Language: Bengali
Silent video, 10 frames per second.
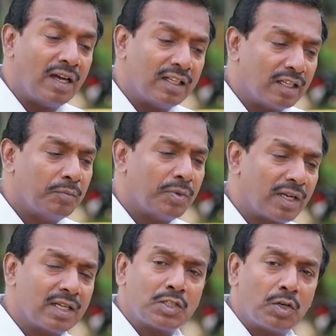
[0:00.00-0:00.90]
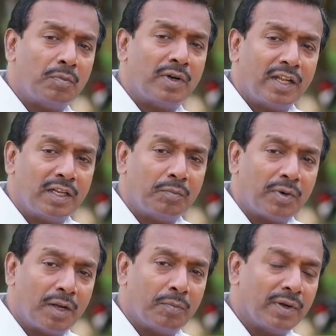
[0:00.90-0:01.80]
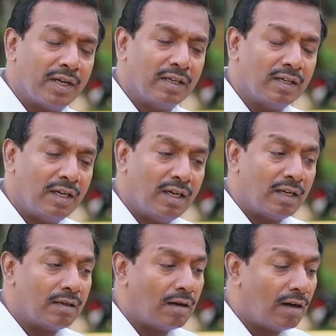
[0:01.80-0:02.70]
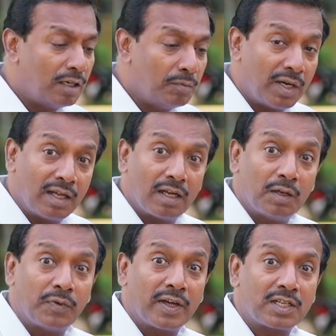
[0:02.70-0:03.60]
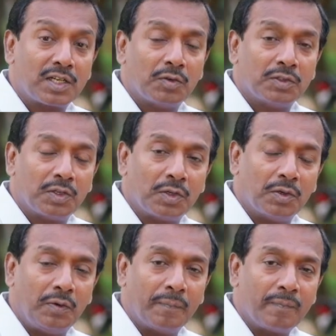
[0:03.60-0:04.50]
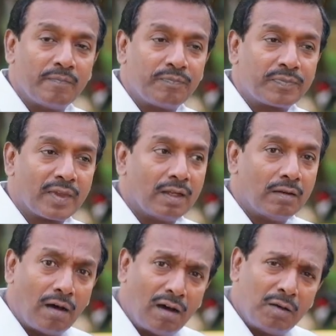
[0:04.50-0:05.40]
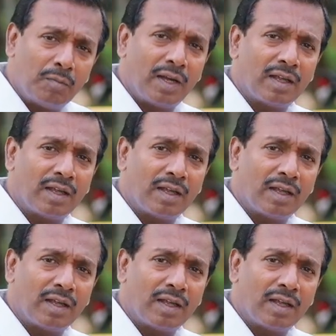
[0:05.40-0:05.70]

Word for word: আবার পরের দিন ভোরবেলায় চারটার সময় আমরা চলে আসতাম আর এখন